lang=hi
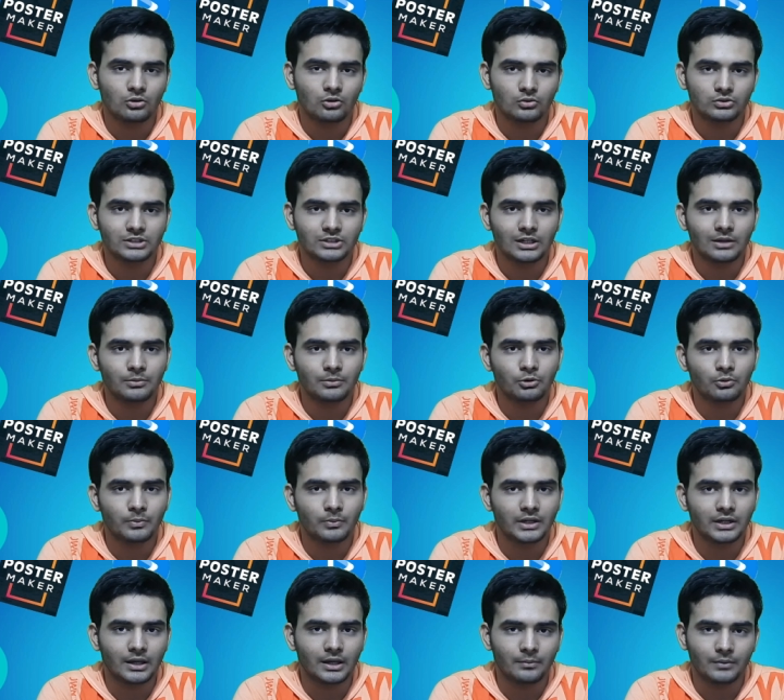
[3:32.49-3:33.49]
तो उसके लिए भी
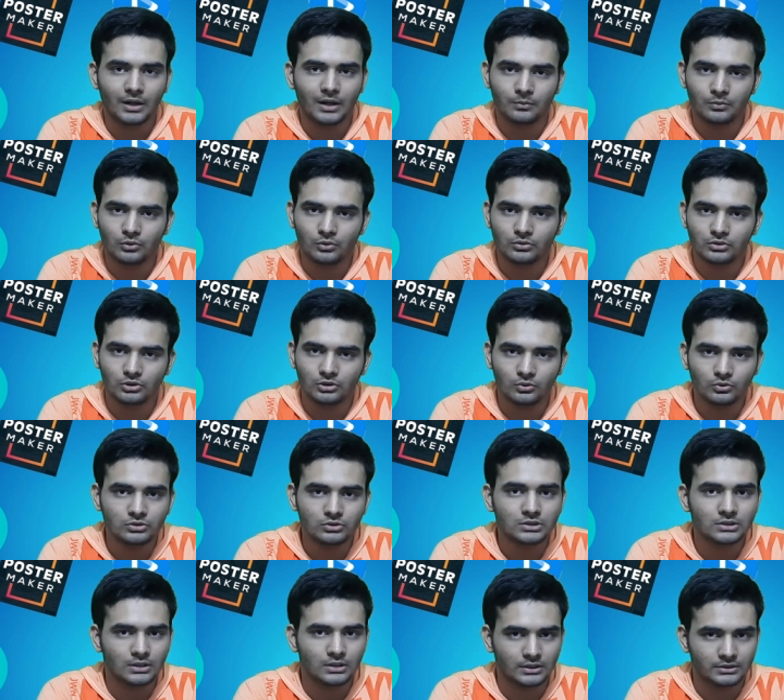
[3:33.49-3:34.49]
ओपन कैमरा आप लोग
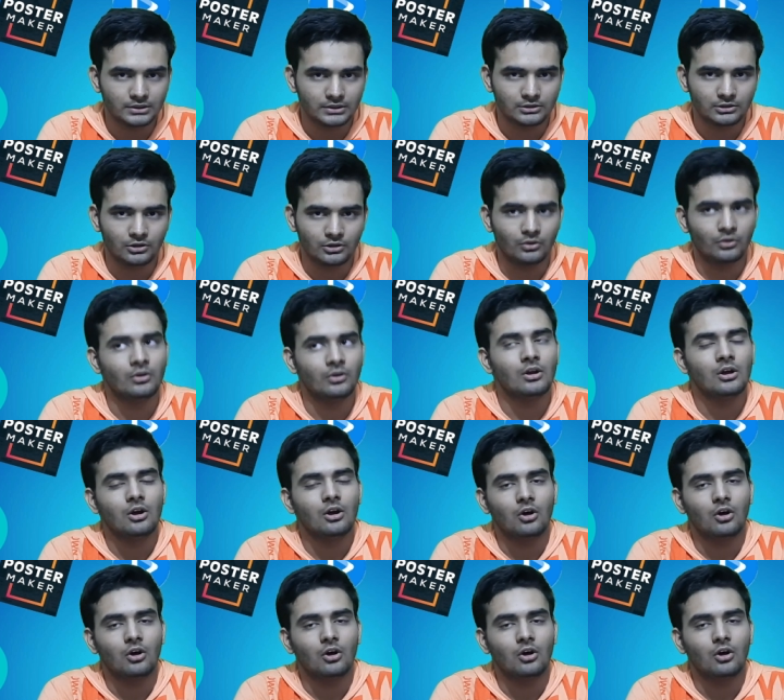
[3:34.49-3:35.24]
यूज़ कर सकते हो